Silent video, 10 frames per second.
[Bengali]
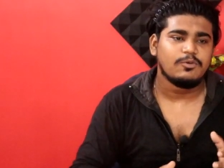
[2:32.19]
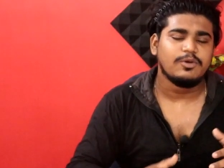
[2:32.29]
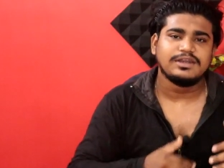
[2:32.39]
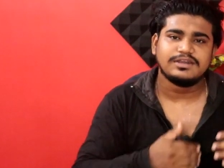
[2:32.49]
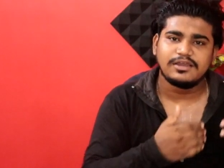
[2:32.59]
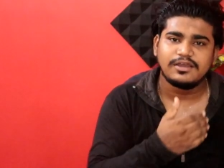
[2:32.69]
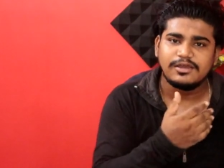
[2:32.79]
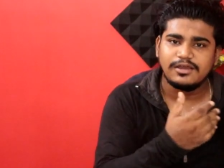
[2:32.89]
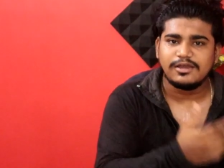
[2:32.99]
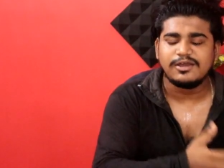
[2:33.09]
অনেকটা
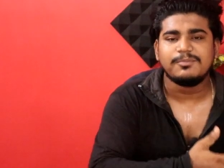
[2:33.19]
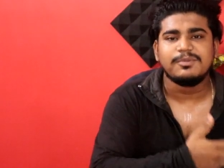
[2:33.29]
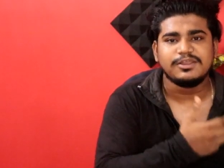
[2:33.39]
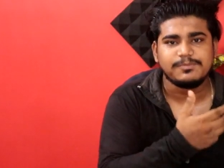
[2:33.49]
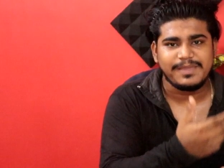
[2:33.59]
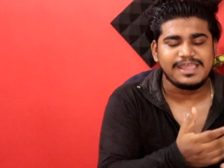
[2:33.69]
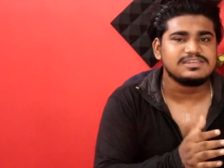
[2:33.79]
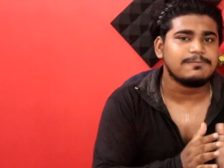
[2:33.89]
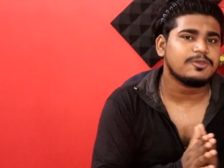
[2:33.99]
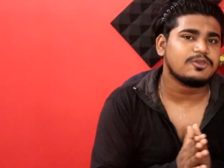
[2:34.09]
মানে ব্যয়
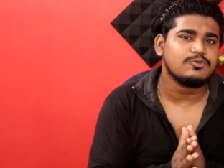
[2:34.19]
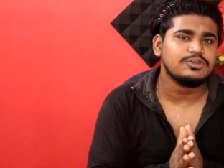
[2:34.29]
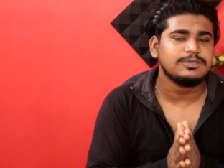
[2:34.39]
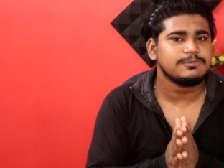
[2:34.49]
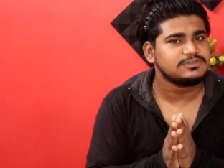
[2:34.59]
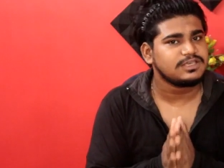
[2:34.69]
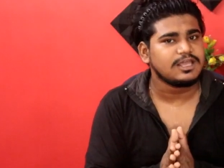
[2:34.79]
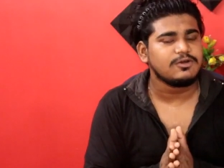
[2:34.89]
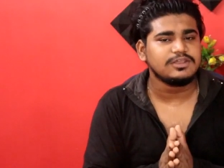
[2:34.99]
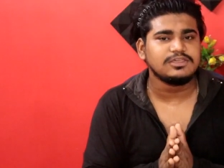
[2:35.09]
সাপেক্ষ হয়ে যাবে সেই
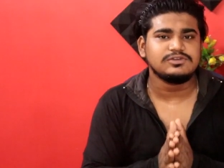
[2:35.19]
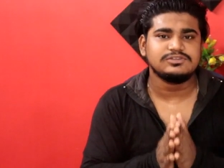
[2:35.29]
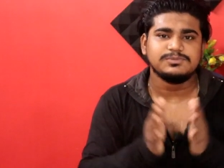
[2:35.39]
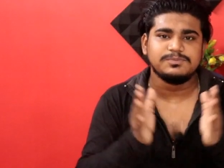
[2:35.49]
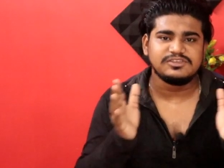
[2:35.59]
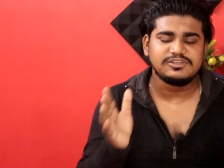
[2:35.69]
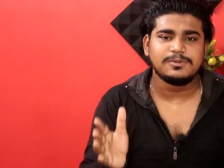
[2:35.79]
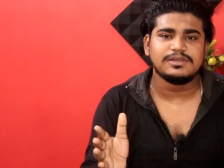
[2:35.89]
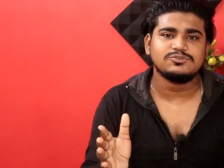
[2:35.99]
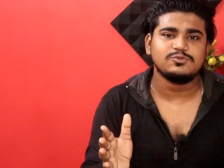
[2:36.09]
কারণে কি হচ্ছে
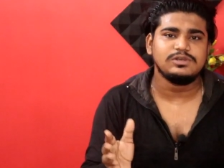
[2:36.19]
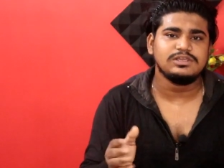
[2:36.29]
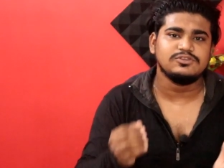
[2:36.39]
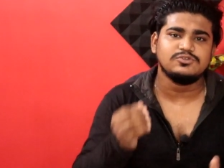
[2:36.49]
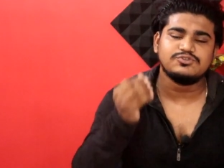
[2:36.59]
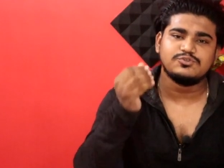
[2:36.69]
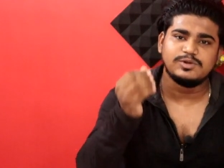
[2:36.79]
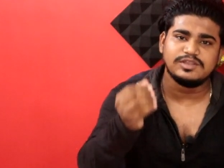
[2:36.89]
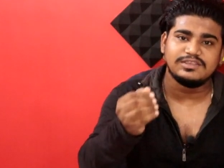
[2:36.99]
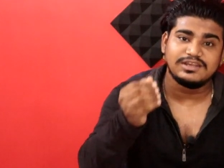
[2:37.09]
বেশিরভাগ স্কুলই কিন্তু
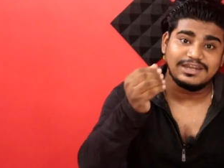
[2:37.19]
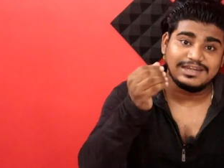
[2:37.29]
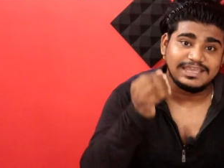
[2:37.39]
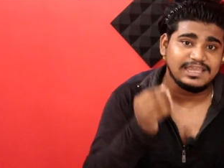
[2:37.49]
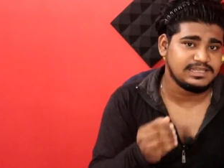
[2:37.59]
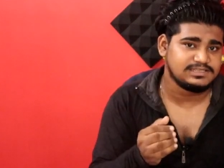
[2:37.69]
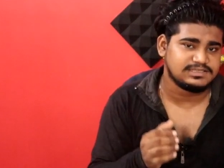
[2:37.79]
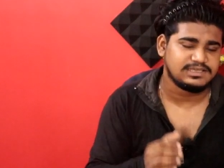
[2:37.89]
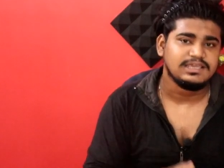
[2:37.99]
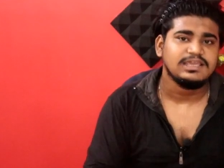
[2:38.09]
স্টুডেন্টদেরকে ডেকে নিচ্ছে